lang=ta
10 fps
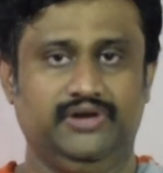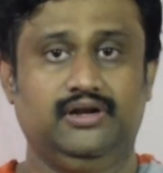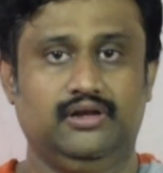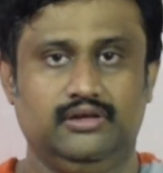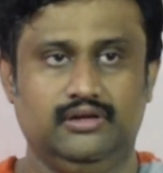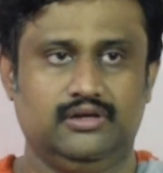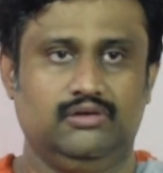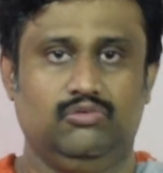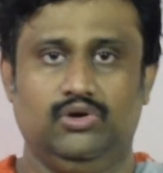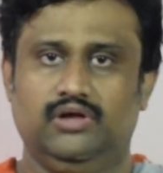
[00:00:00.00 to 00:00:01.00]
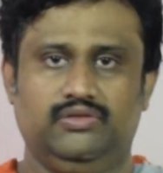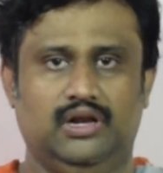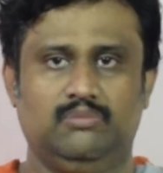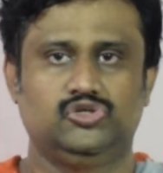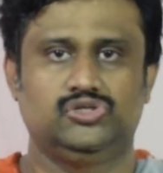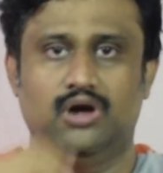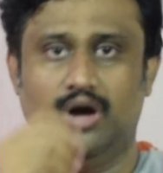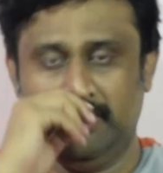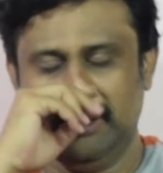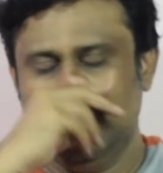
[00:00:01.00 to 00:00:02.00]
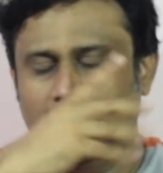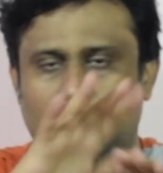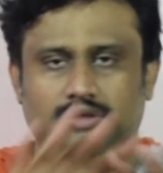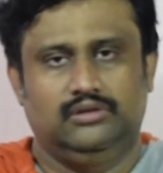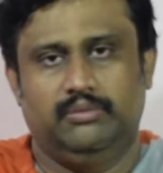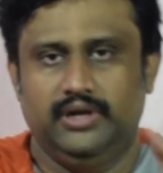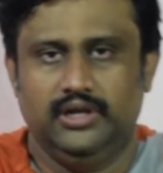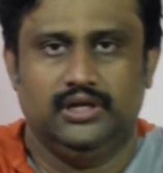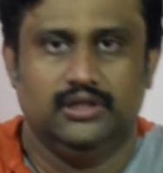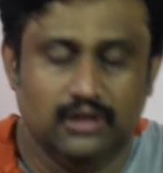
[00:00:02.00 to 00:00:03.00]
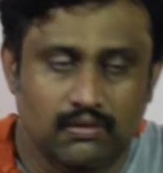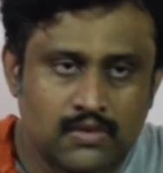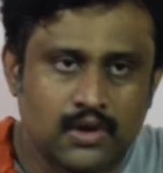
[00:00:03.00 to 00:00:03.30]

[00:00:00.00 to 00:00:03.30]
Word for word: வீட்டில் இருக்குது ஒன்று வந்து ஆல்மோஸ்ட் கான் அது வந்து அப்படியே நிற்கிது